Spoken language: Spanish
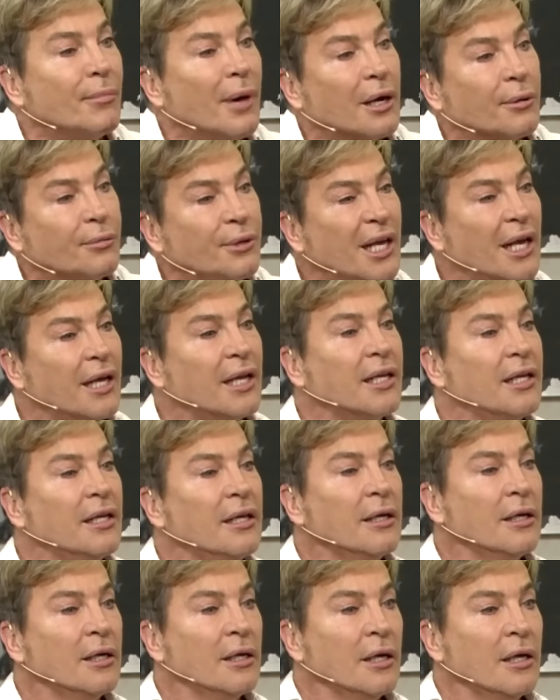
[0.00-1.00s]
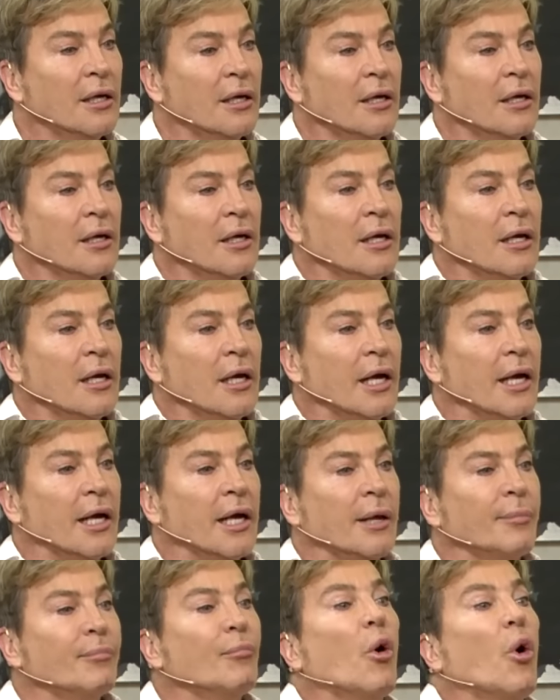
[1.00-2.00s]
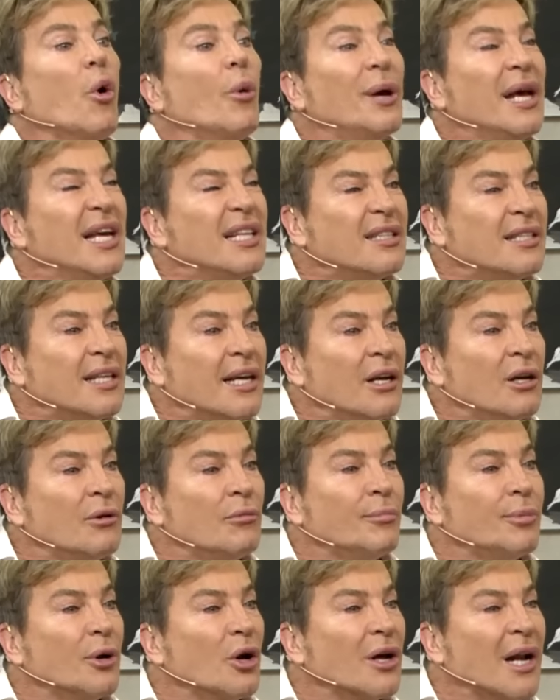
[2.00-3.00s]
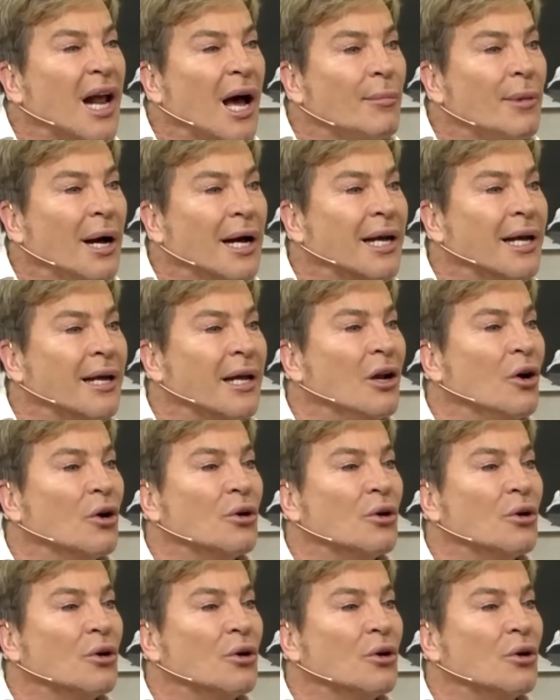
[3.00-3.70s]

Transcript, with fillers: Barbieri. Sí. En Movete, un programa que lo